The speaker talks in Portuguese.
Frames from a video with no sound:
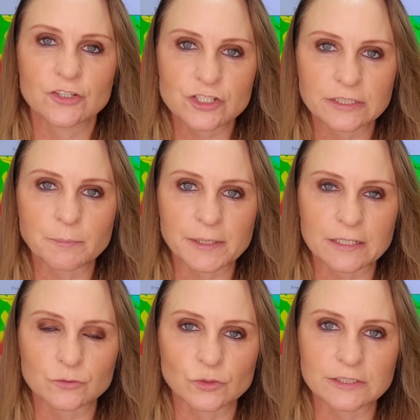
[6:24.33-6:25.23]
de
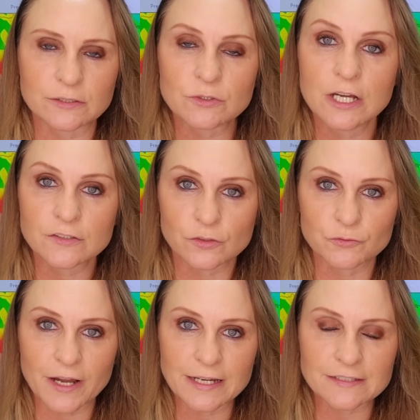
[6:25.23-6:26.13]
temperatura. Então, são
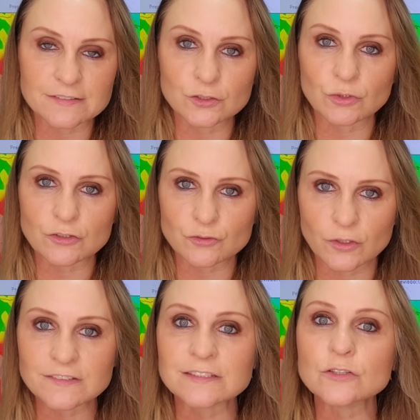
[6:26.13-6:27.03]
várias
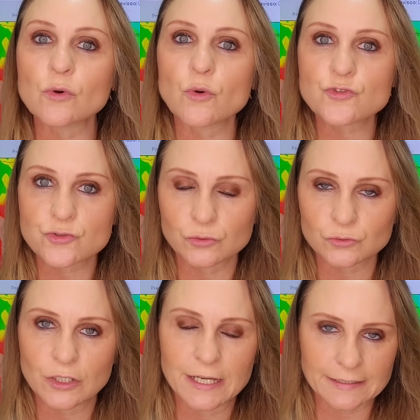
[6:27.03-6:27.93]
situações em
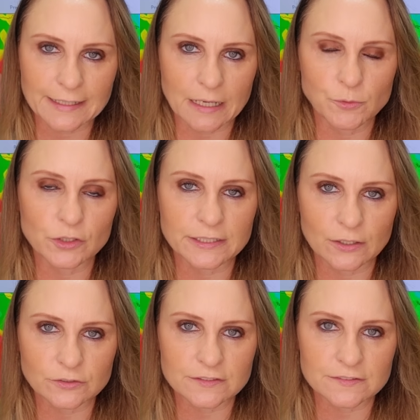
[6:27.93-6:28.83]
conjunto que acabam
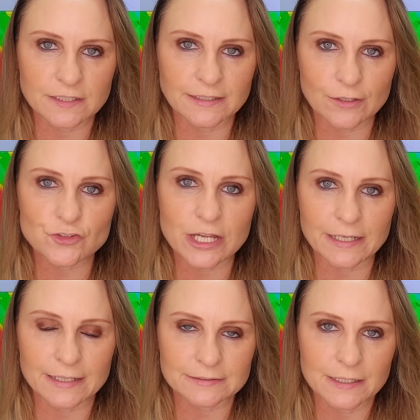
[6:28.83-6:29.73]
criando esse cenário de
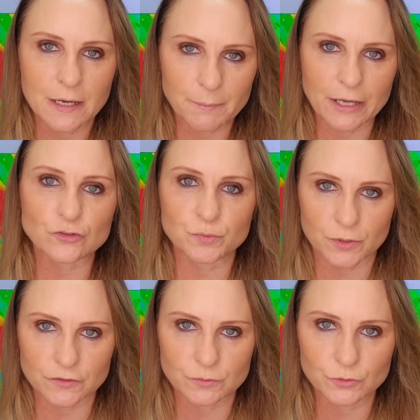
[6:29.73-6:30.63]
alerta para os
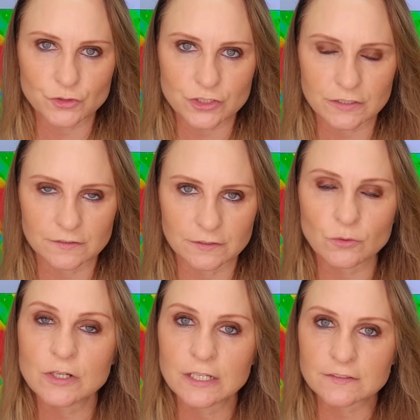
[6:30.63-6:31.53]
próximos dias.
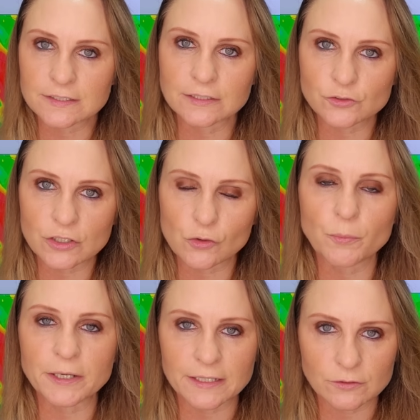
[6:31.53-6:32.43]
Então, siga nos
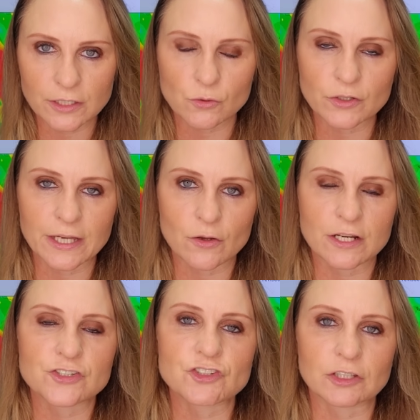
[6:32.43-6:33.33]
acompanhando e a qualquer
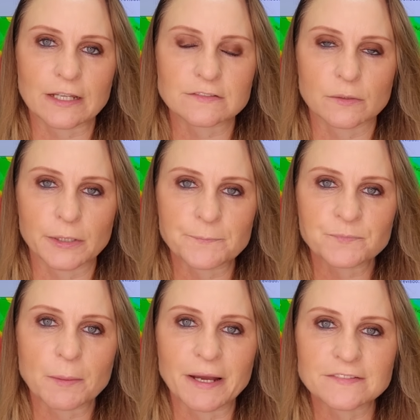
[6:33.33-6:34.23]
hora a gente traz
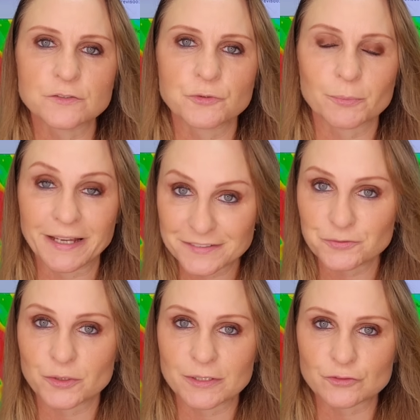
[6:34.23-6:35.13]
também mais, mais
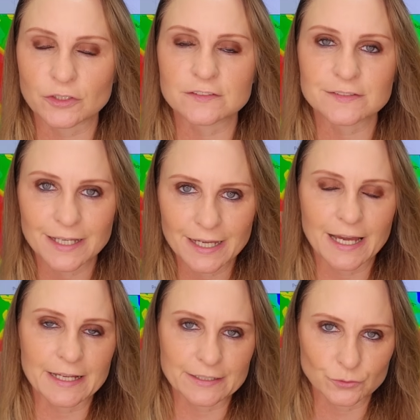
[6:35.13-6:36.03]
informações
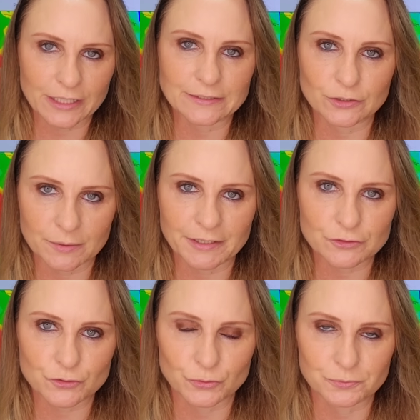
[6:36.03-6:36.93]
aqui no canal da
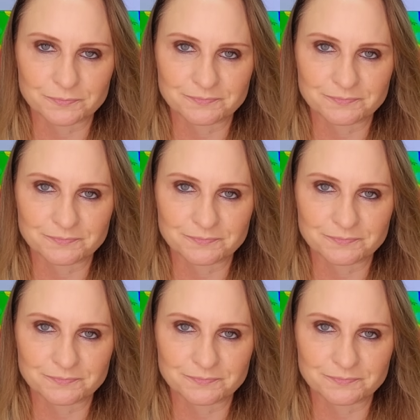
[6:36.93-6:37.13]
MetSul.